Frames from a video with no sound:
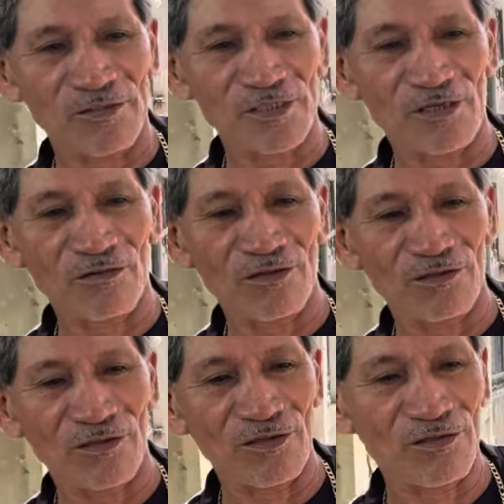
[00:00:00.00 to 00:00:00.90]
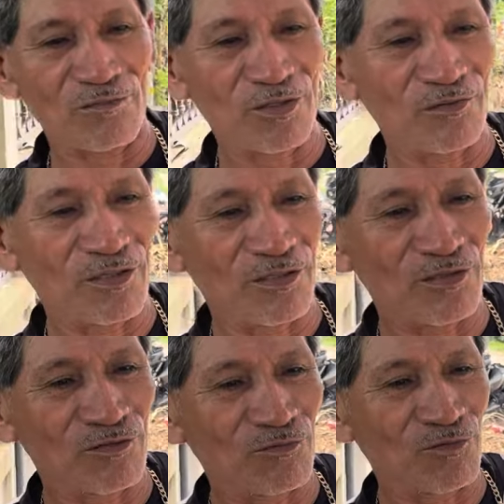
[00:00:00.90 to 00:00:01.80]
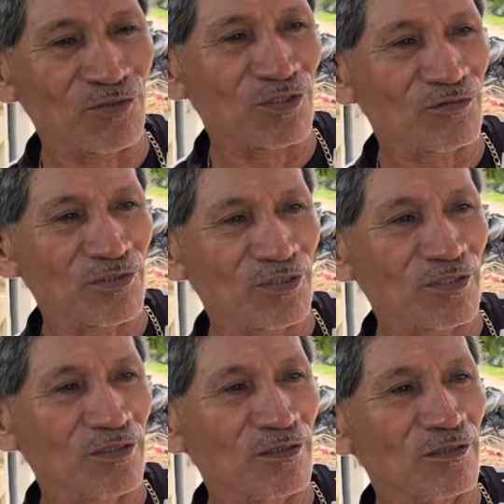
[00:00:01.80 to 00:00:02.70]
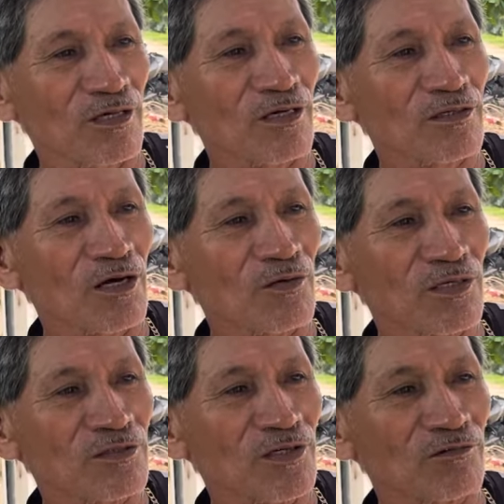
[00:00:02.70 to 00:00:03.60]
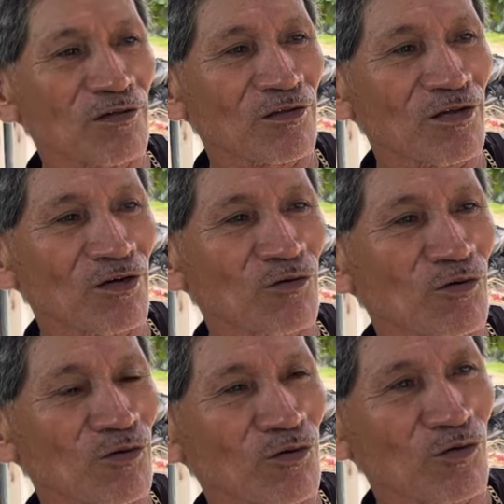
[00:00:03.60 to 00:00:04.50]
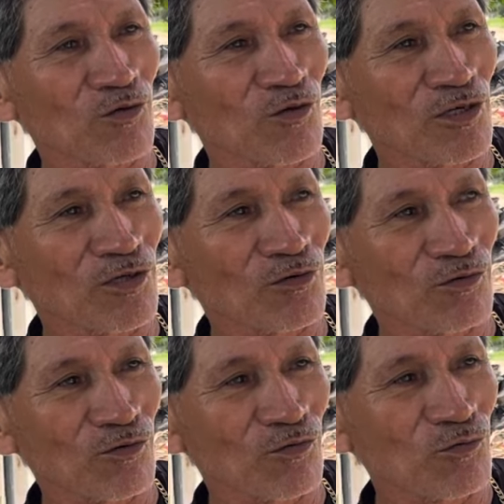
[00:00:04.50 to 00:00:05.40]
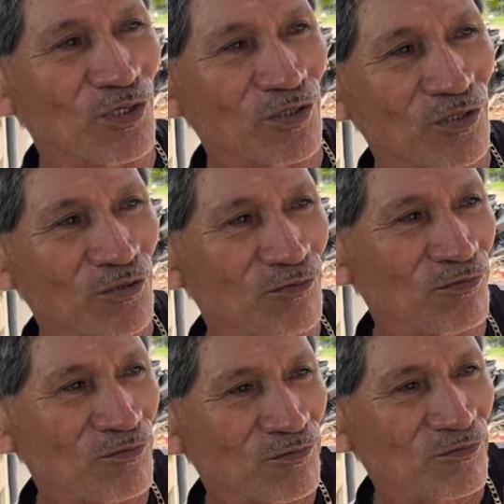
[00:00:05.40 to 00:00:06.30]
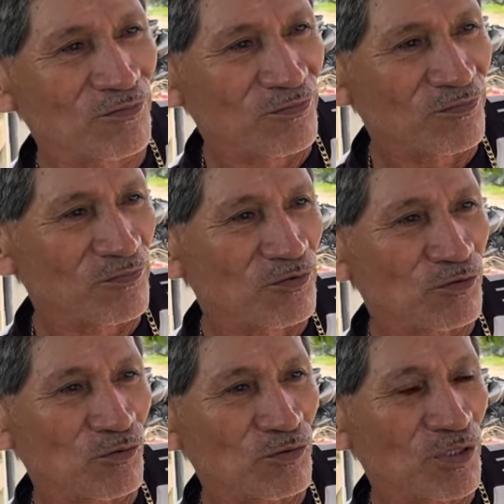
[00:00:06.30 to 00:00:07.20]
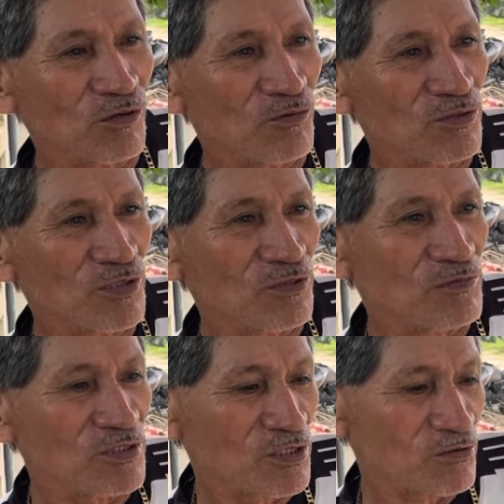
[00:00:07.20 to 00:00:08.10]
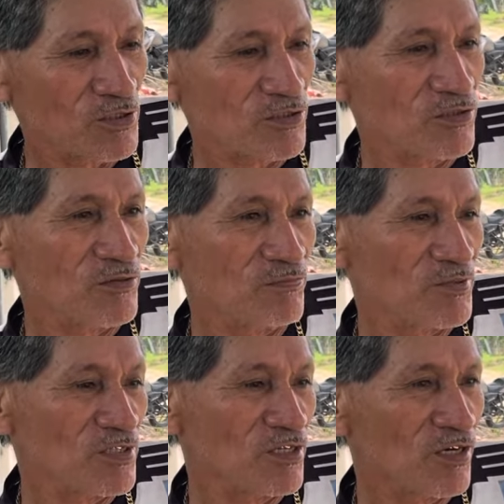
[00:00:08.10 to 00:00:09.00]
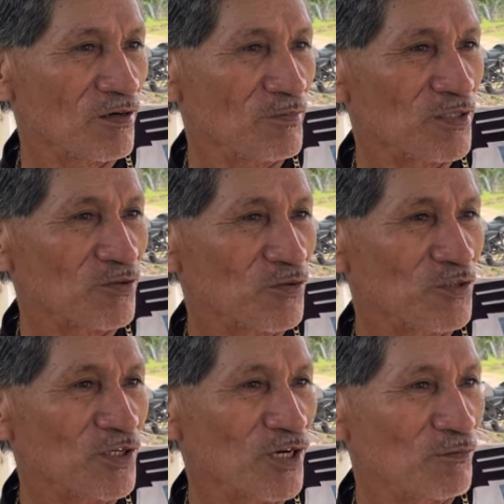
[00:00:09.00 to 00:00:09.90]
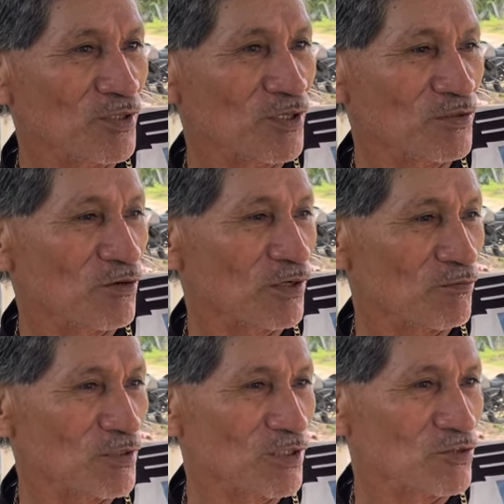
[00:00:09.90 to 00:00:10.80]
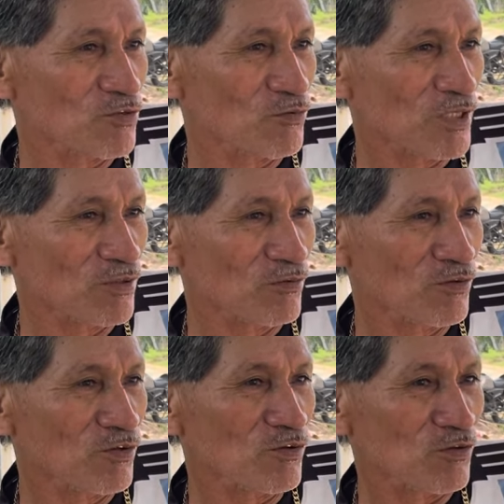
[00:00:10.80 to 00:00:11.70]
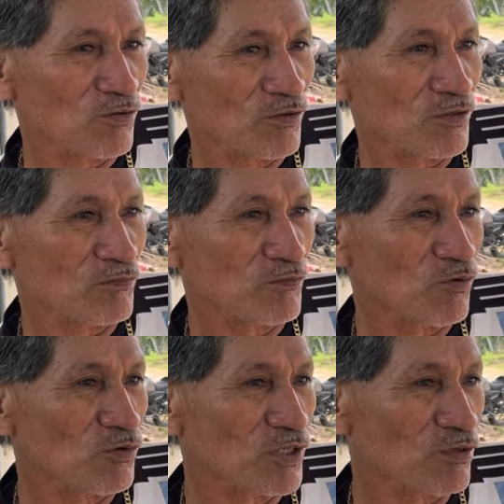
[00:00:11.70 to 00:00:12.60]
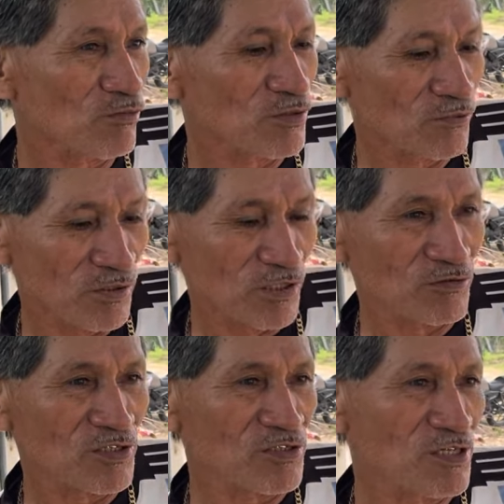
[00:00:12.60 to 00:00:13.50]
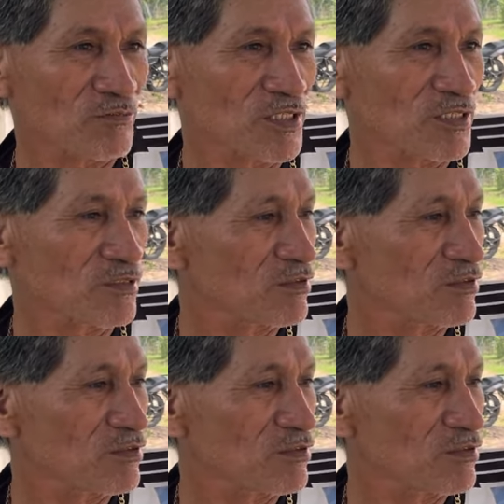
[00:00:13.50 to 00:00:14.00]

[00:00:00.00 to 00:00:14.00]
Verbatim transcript: me, estaba, así me había dicho el muchacho ayer. Y ya estaba listando el teléfono. No, no, no, no, le digo yo, cuidadito. Otra cosa que videos así sin camisa. Yo estoy sin camisa y el chaval me está sobando. No, no, no, no, Otra cosa, videos sin camisa